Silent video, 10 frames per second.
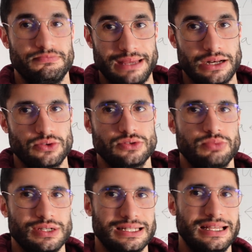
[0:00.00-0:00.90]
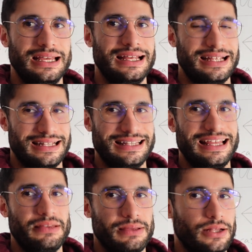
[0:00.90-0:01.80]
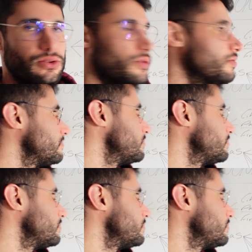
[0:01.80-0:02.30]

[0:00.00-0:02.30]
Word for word: perros, pues de ahí viene todo.